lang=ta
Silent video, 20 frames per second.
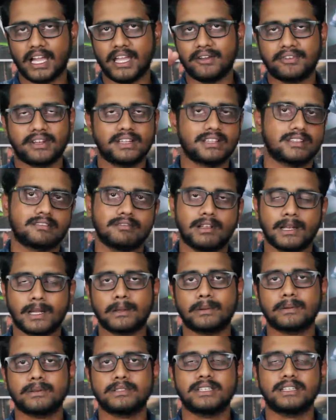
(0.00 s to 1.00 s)
ஹாய் ஃப்ரெண்ட்ஸ்
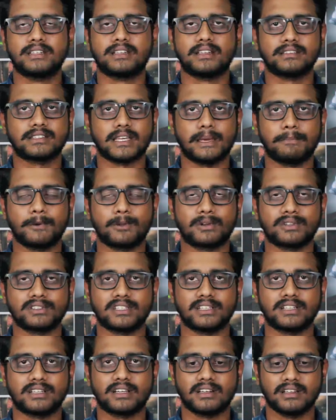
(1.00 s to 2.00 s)
வெல்கம் டு ஜி ட்ரெண்ட்ஸ் அண்ட்
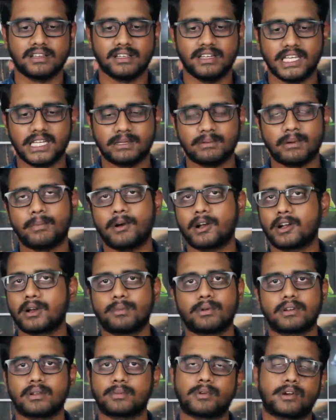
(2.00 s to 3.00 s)
குணசேகர் நீங்கள் நம்ம பார்க்க
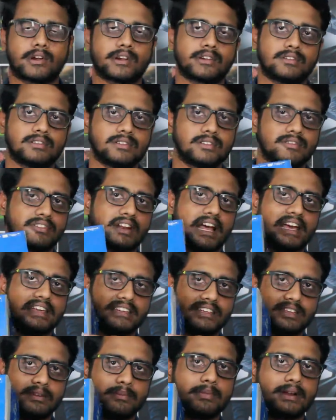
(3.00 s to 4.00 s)
போகிற ப்ராடக்ட் வந்து
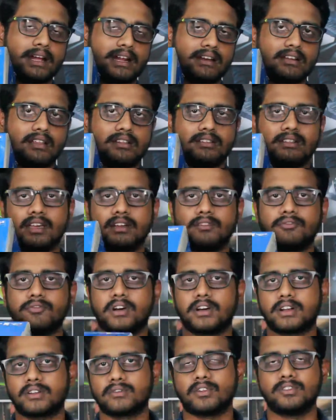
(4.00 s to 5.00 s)
ஃப்ராங்கி பிராண்ட்லேருந்து
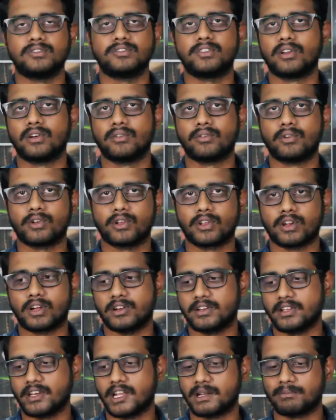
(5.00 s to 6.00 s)
எஃப்ஆர்என் ஒன் ஜீரோ ஃபோருங்கிற
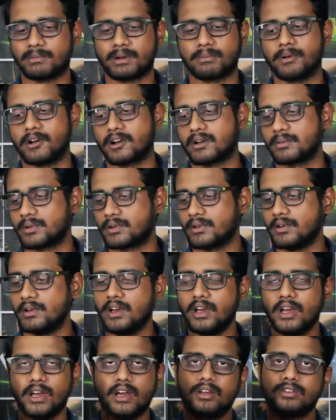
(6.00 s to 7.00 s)
ஆர்டிகல் நம்பர் பார்க்க போகிறோம்
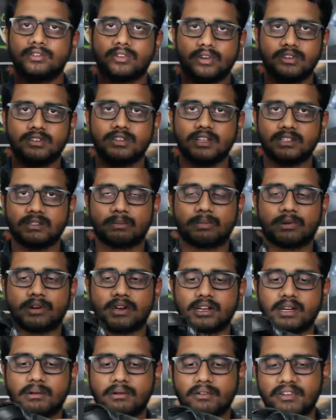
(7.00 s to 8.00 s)
ஸோ இதுதான் அந்த
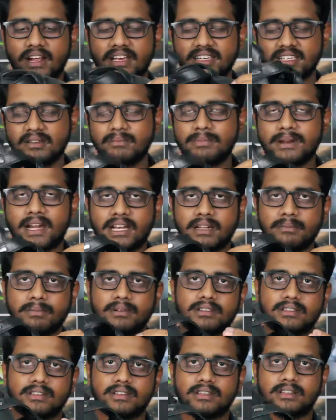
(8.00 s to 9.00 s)
ப்ராடக்ட் நம்ம ஃப்ராங்கி பிராண்டை
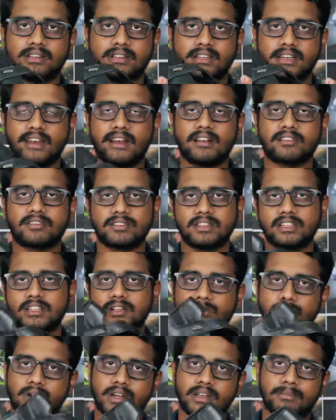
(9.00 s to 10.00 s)
பற்றின டீட்டெயில்ஸ் வந்து
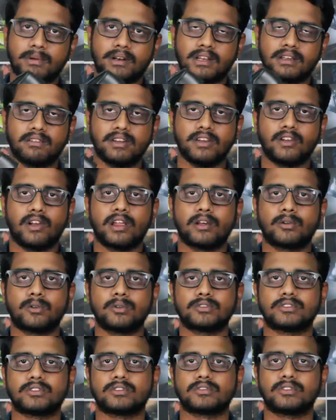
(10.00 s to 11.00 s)
இதுக்கு முன்னாடி பண்ண வீடியோவிலே
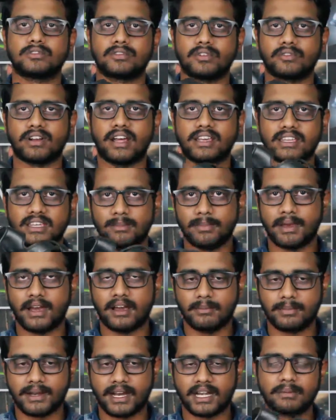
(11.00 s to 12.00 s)
கொடுத்துருந்தோம் ஸோ ஃப்ராங்கி
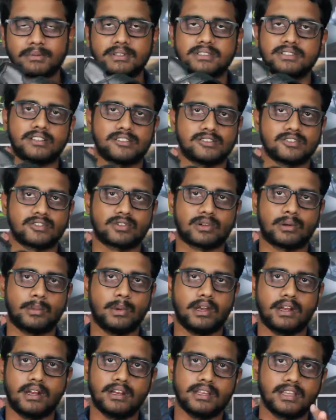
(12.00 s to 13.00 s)
பிராண்டை பற்றி தெரிஞ்சுக்கணும்
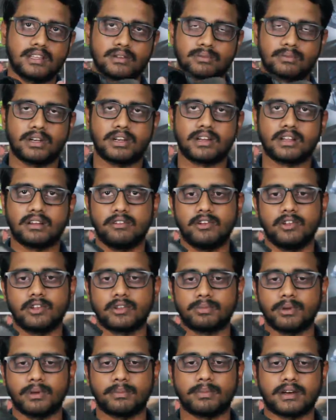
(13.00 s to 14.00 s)
அப்படின்னா நீங்கள் இதுக்கு முன்னாடி இருக்க
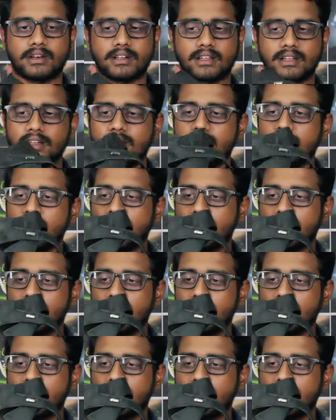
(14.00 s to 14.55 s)
வீடியோஸ் போய் பாருங்கள்